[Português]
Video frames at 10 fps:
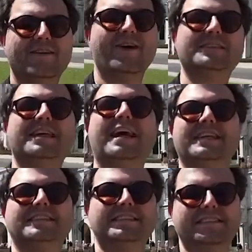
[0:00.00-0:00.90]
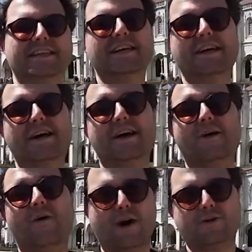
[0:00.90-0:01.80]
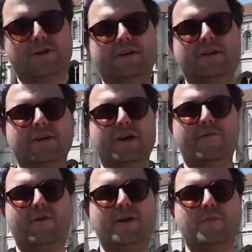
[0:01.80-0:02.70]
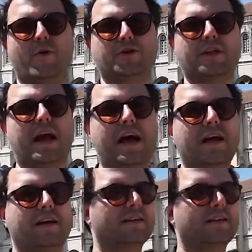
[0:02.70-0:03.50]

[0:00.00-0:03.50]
Oi, gente! Hoje eu vou lhe mostrar